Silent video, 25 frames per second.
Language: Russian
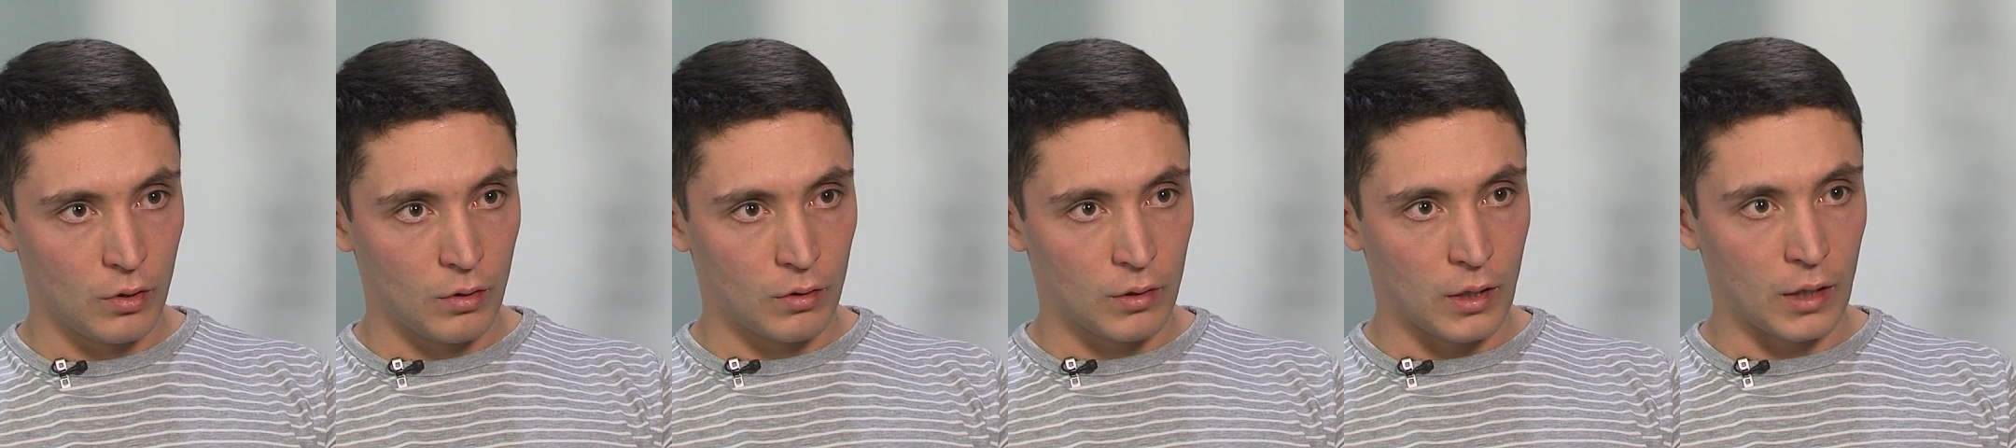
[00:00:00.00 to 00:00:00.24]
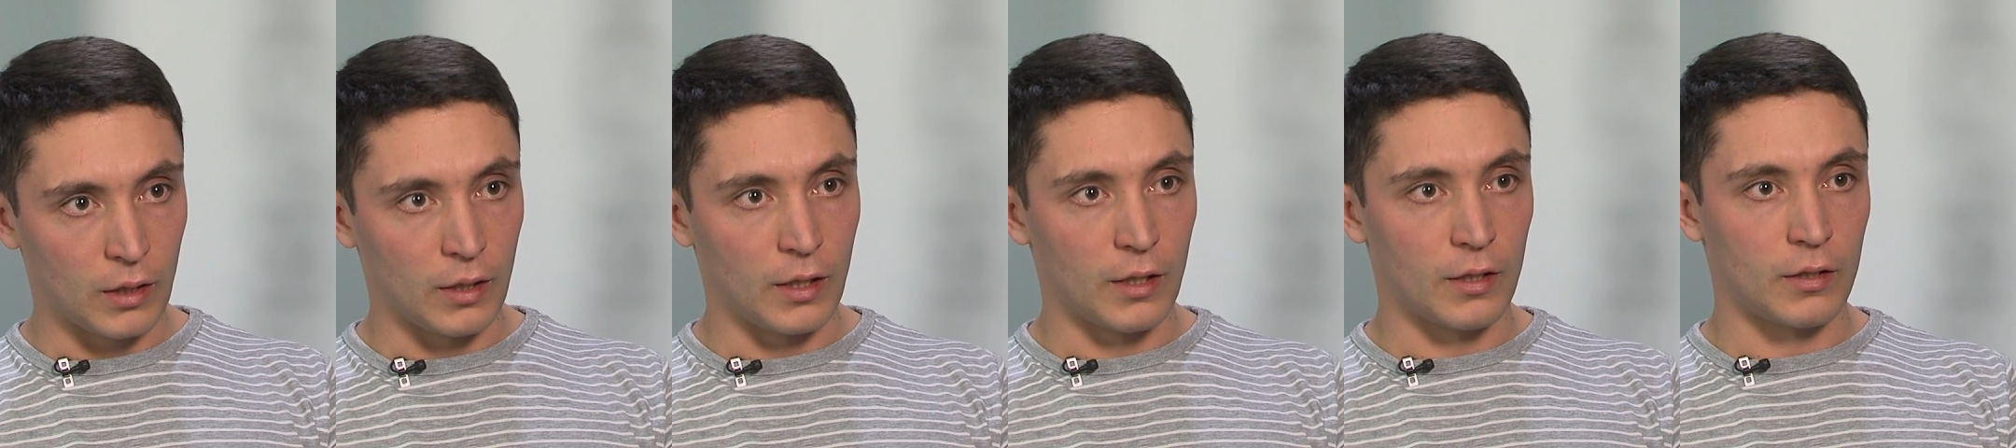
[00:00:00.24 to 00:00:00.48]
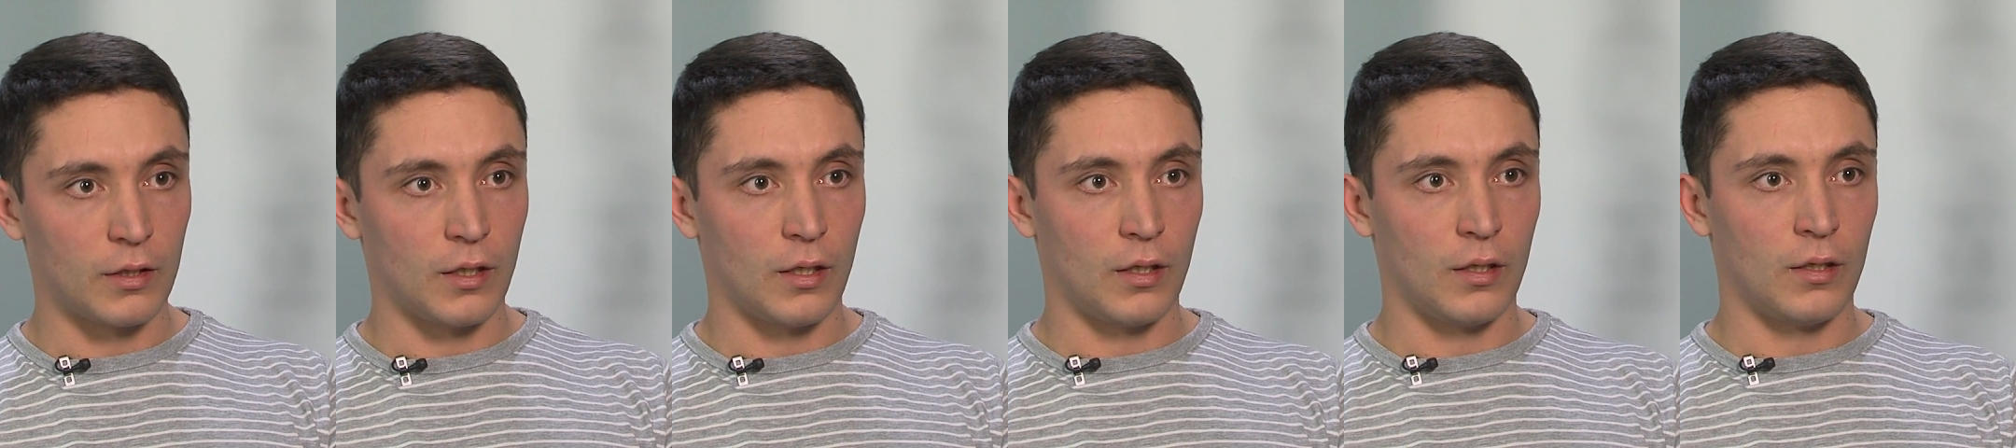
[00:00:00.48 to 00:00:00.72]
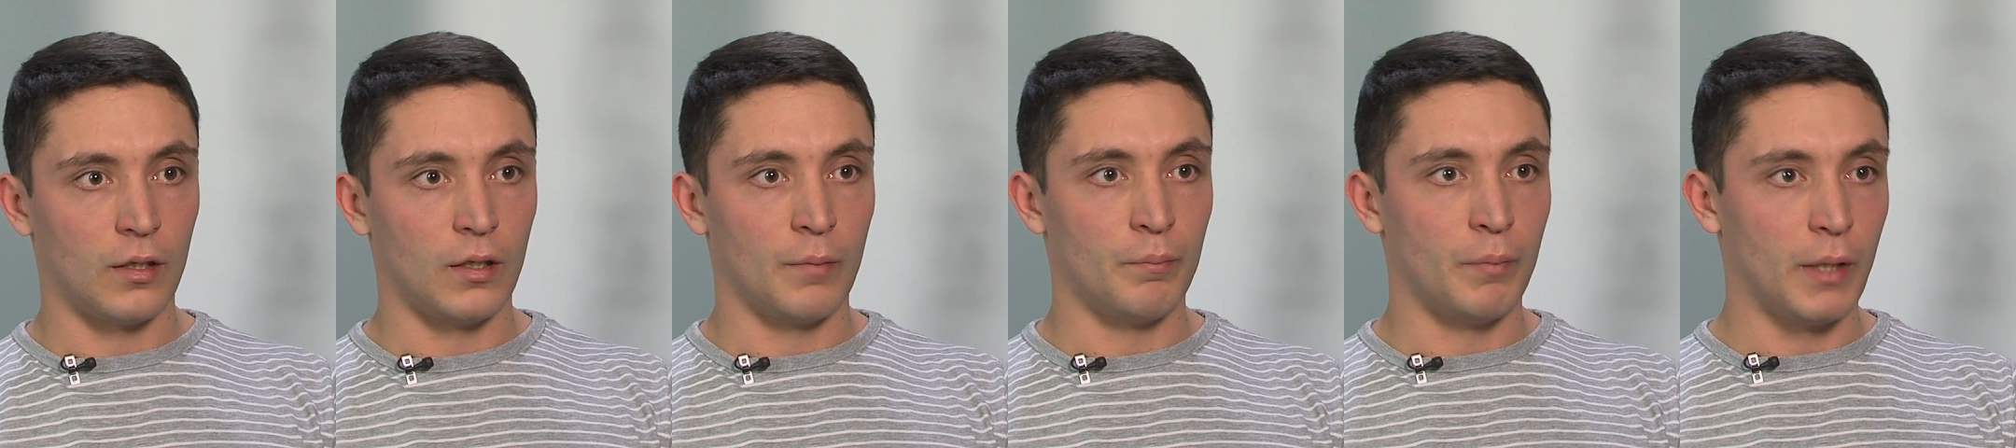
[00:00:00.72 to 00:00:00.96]

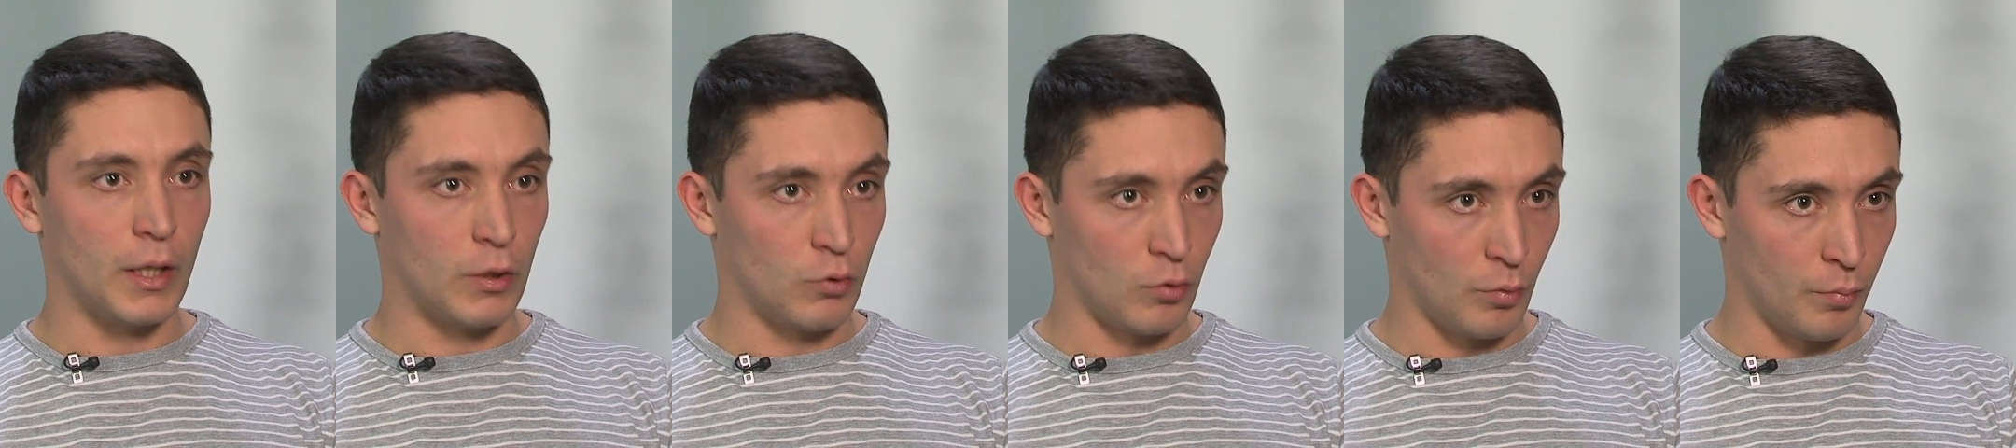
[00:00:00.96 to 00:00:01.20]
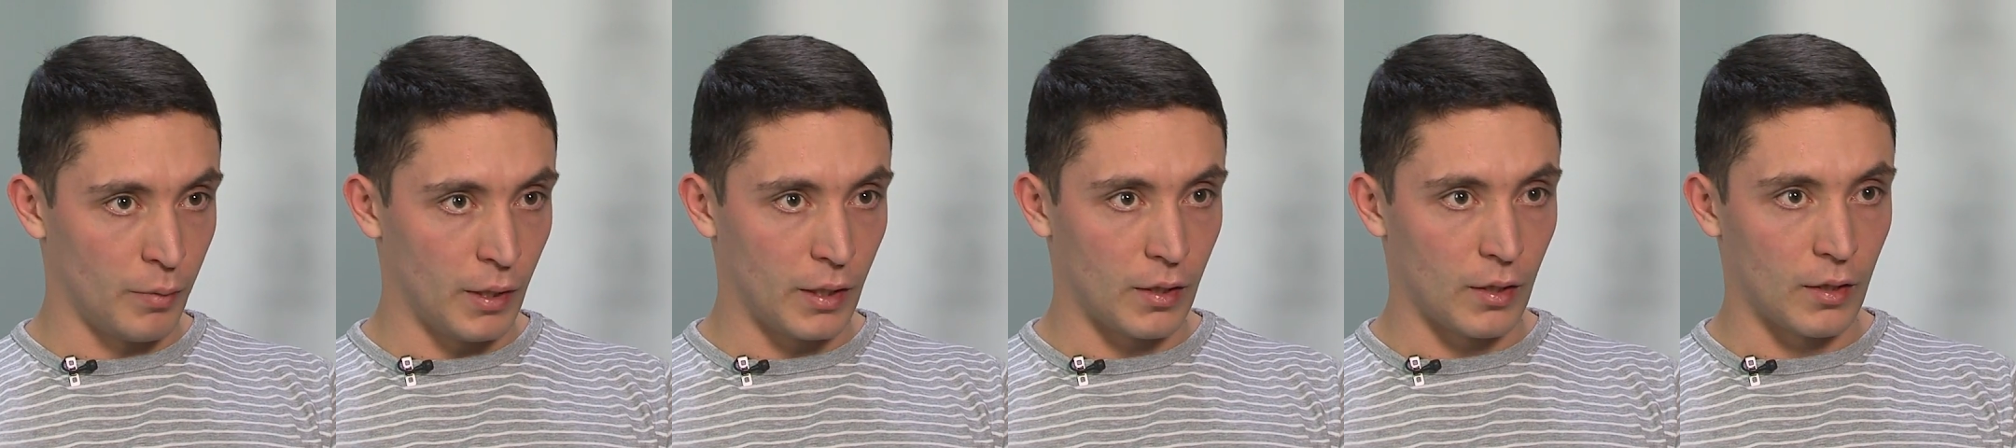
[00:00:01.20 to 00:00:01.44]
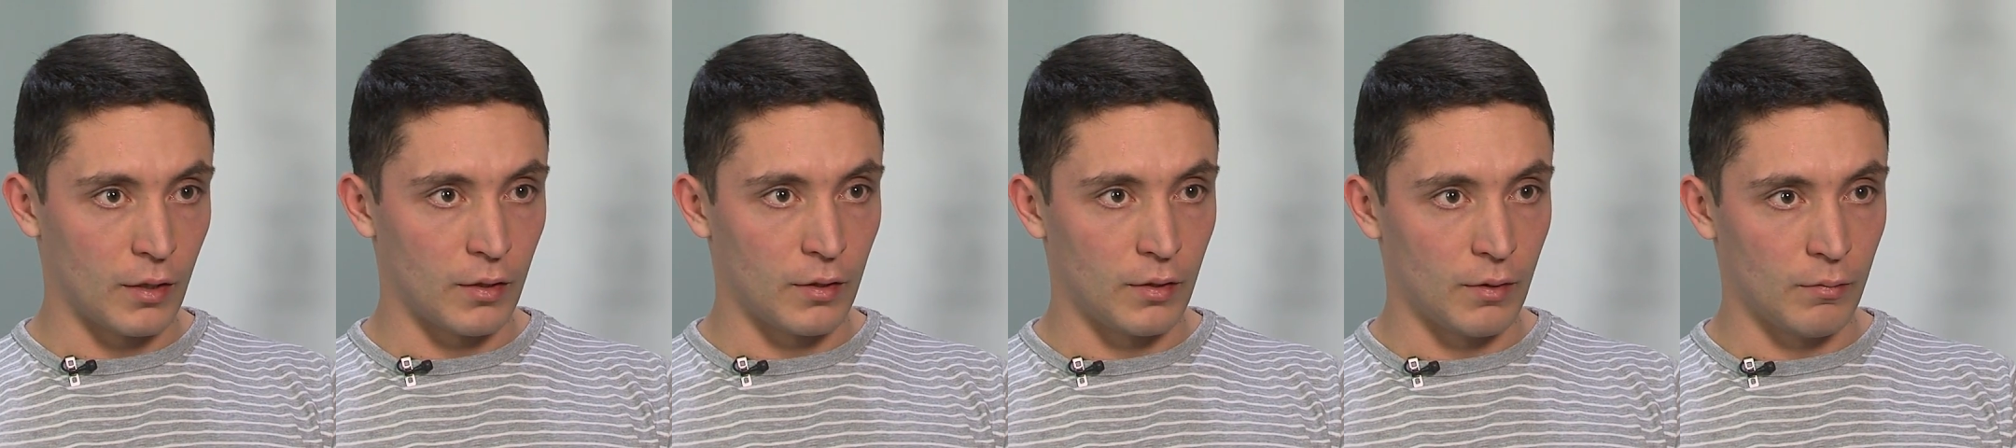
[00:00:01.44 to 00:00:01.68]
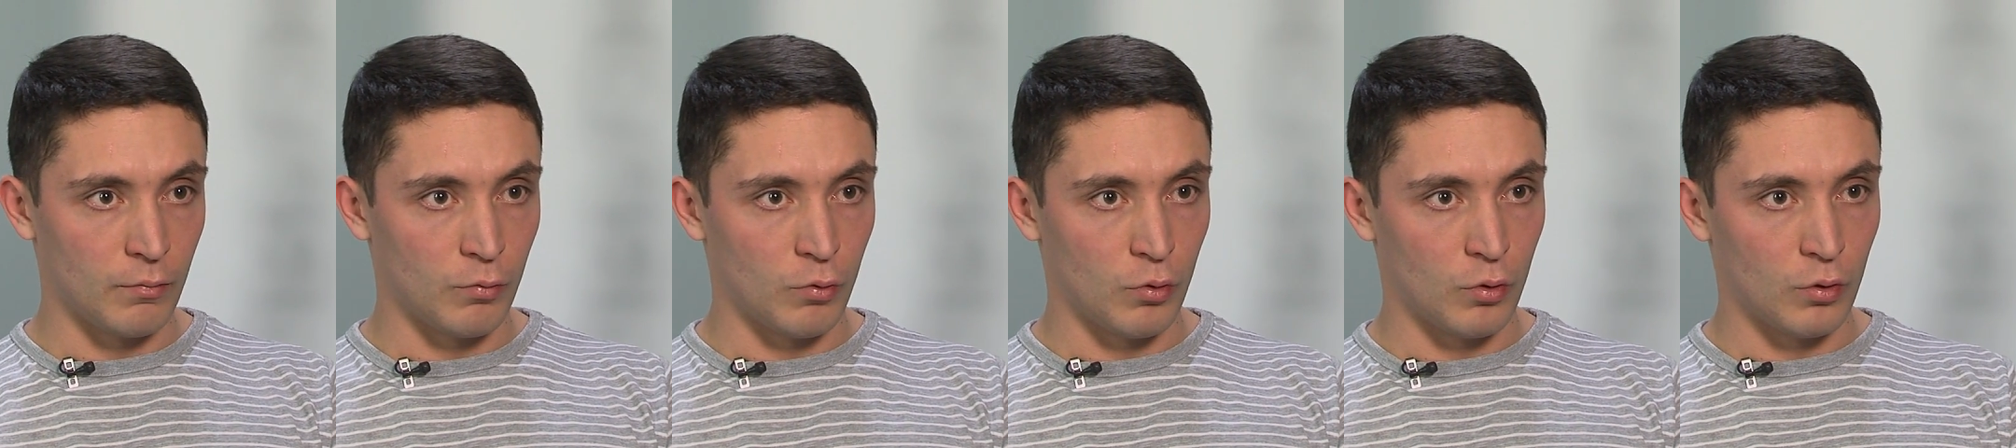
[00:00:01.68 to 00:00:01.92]
каких-то то бэках
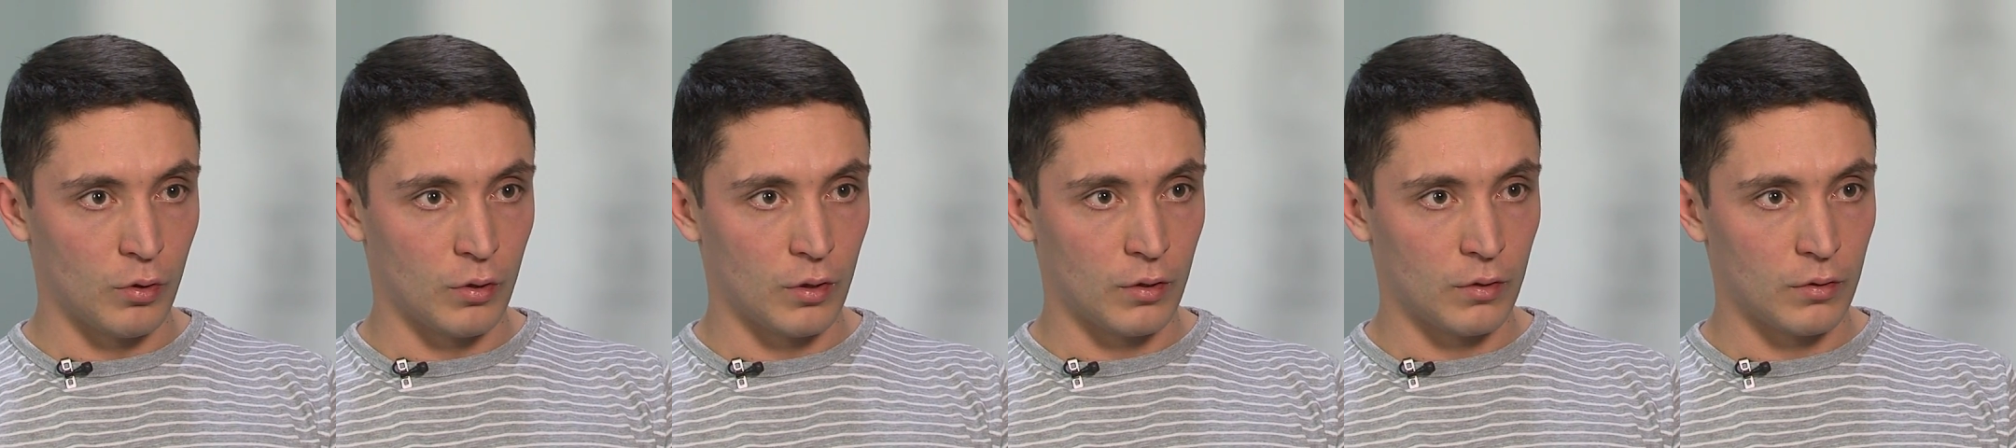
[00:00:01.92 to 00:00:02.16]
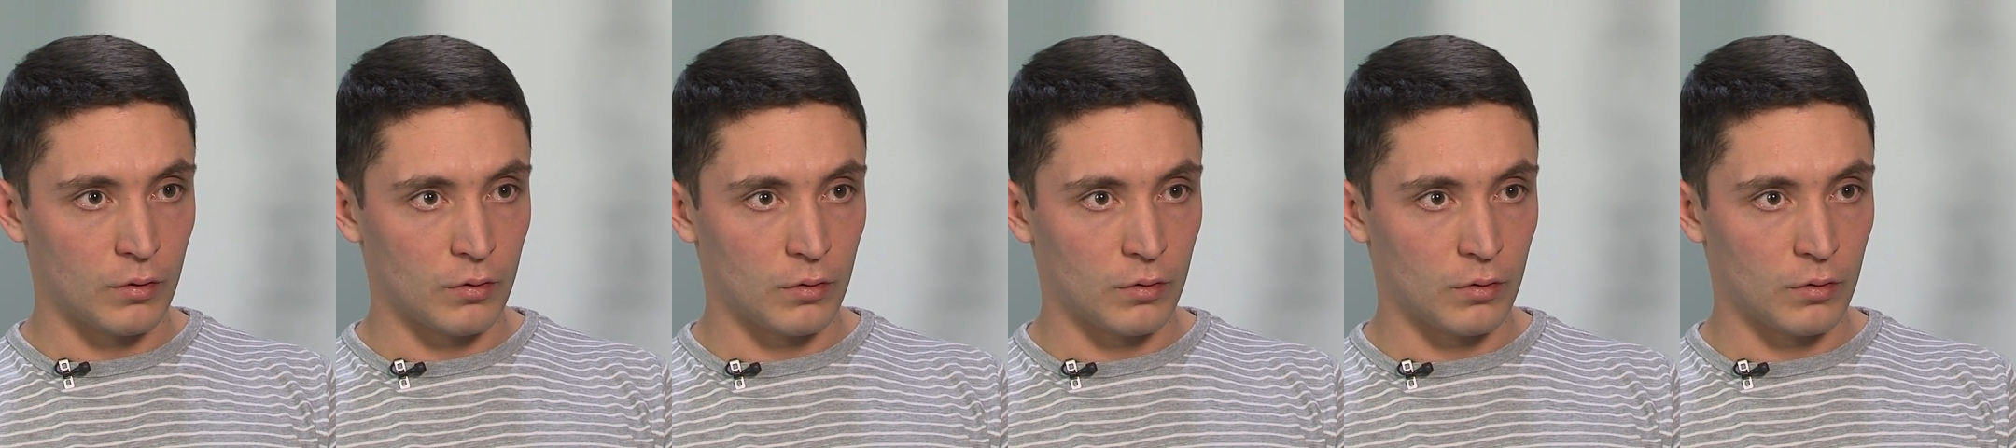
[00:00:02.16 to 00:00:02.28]
его